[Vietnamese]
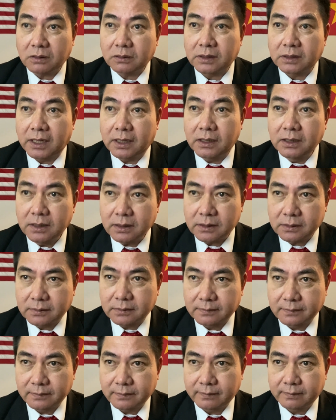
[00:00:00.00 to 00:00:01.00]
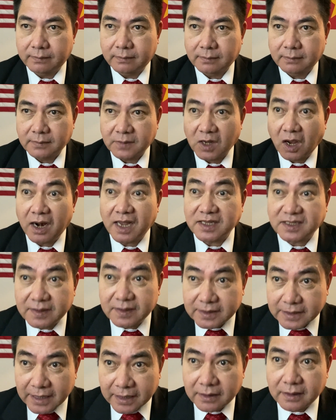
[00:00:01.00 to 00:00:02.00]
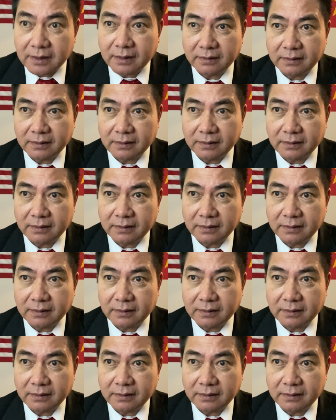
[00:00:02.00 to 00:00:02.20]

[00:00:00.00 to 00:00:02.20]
điện nước đó là chính tranh đó